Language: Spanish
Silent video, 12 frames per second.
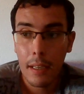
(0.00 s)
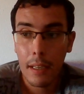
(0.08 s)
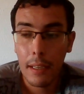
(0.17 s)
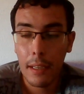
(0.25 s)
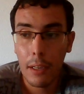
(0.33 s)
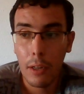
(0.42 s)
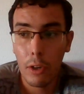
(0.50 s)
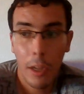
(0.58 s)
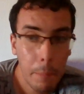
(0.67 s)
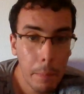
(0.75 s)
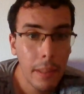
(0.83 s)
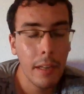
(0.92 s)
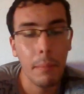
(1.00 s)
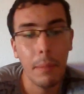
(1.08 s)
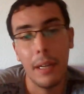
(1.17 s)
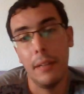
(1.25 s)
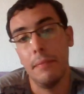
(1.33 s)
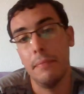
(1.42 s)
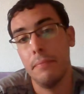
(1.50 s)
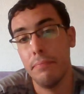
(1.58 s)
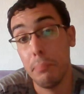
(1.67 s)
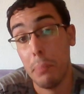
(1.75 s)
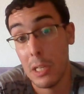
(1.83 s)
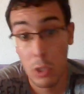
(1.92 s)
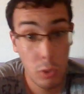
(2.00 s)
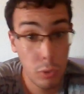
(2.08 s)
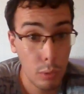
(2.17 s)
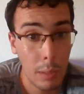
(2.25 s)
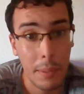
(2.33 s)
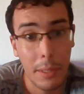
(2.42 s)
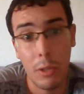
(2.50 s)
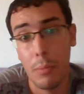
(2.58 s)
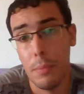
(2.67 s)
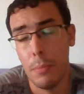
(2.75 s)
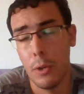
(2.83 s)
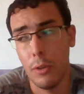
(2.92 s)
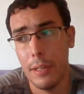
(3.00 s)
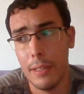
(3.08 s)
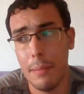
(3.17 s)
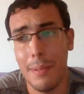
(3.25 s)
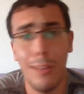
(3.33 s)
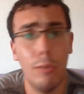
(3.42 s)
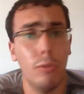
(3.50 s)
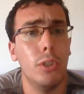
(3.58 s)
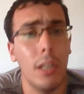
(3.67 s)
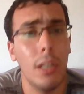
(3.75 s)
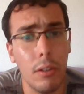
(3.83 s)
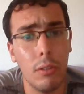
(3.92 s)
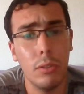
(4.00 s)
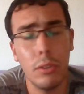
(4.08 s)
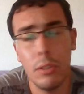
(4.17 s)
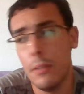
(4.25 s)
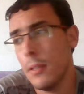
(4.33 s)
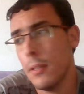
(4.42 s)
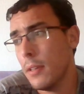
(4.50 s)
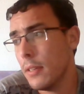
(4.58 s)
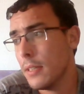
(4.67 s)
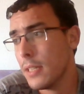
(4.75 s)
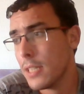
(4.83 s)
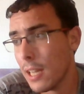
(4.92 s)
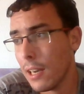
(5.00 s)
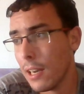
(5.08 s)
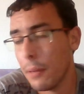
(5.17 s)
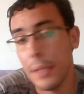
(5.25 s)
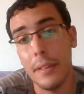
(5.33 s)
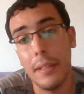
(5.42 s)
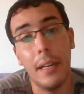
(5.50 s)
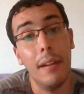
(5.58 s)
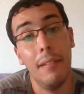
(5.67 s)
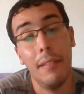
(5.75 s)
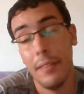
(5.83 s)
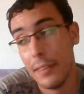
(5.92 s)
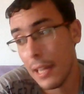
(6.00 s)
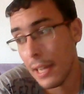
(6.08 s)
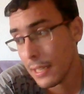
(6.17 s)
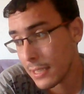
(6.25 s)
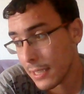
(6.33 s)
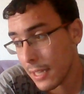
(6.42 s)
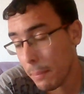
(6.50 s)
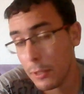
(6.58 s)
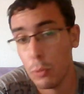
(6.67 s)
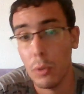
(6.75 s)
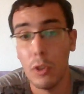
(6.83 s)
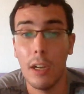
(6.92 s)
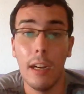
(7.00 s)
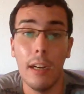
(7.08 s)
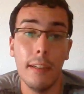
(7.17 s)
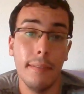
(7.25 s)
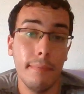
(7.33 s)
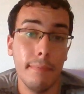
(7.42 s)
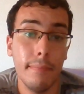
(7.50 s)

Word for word: Eh, con Spider-Man pasó absolutamente lo mismo, con el tema de los charcos. Sale a la venta. Zasca pa' tu boca.